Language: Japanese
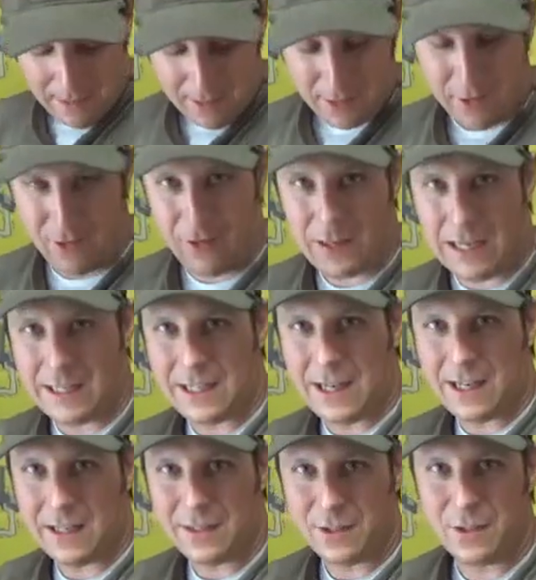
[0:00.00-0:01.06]
その
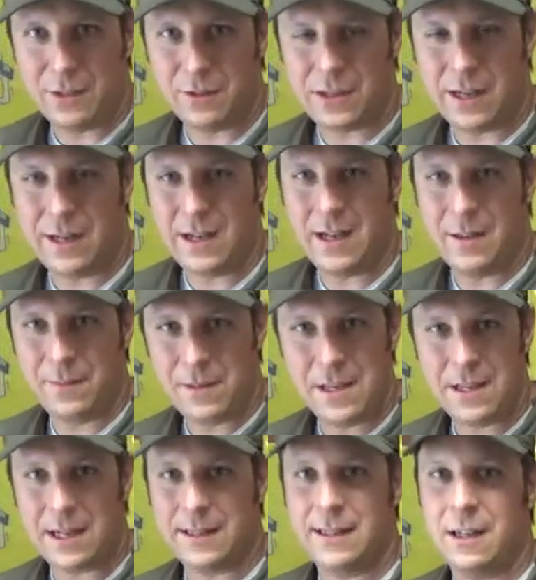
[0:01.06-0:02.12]
カチャするから
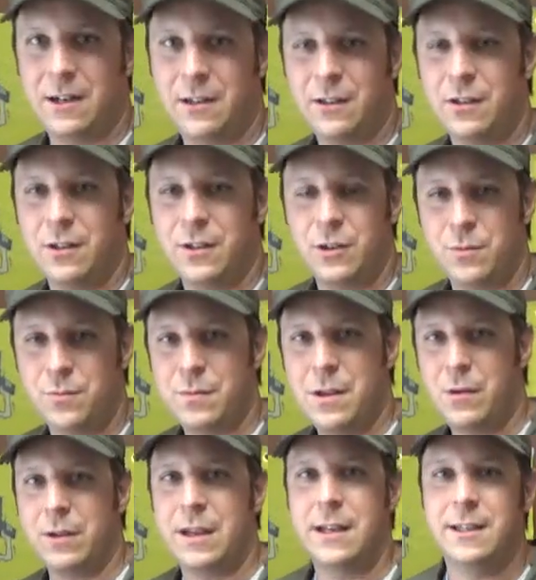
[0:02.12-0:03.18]
光ってると準備
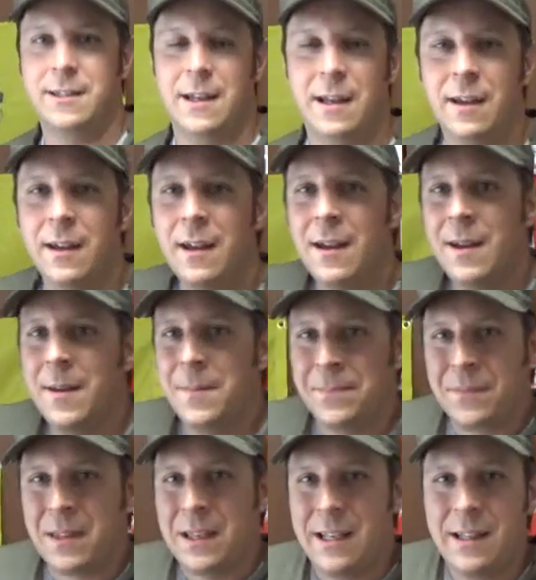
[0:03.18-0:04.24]
OK ですね。
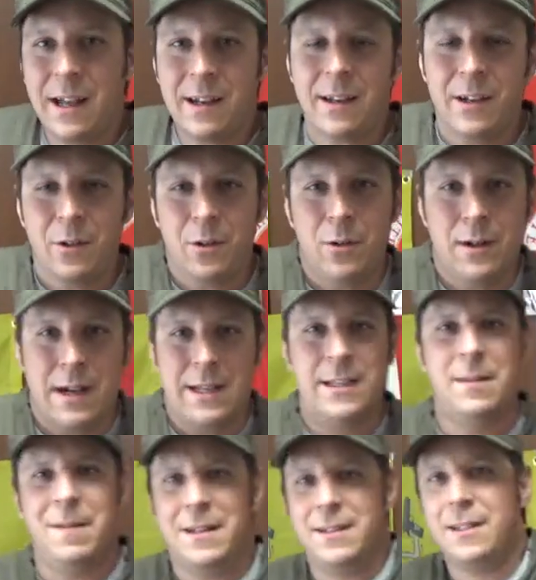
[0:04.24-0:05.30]
左の方が
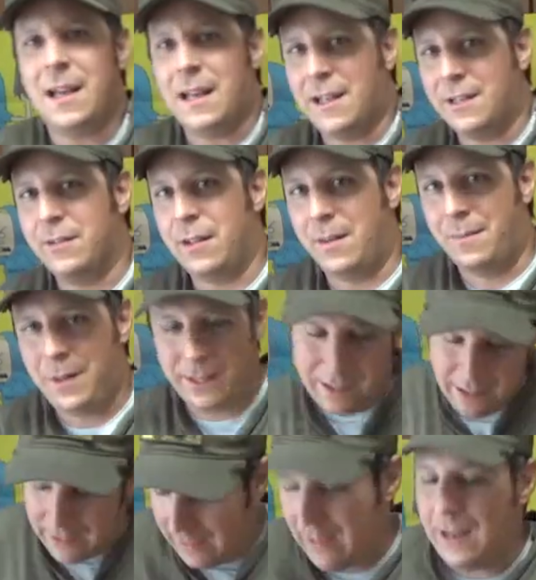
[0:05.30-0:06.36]
一番使いやすい。間違
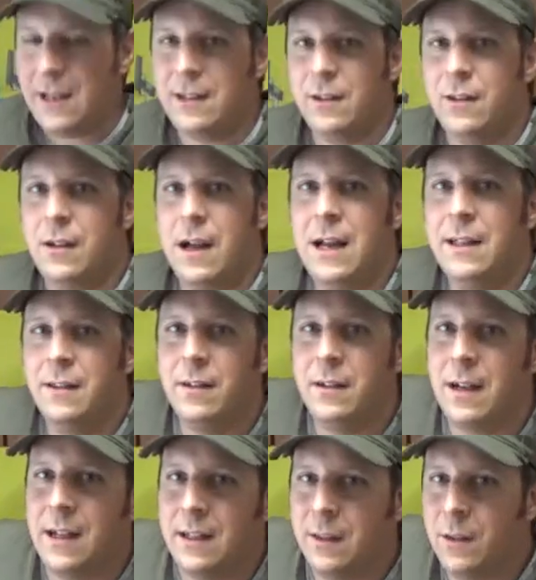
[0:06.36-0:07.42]
いない。えっ、と、
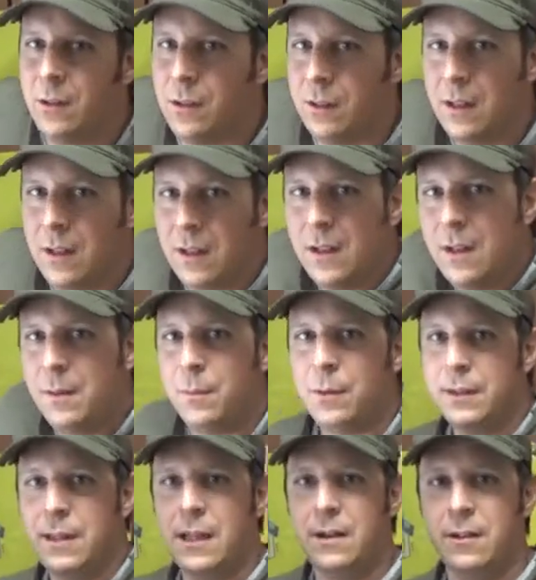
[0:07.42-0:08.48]
ハンドガンと
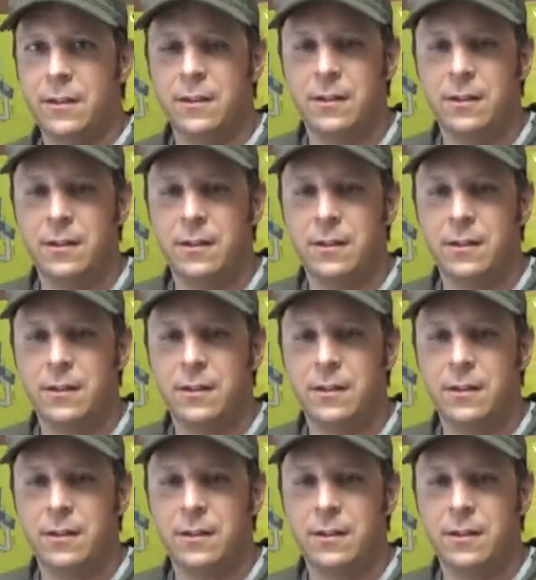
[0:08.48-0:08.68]
持ってる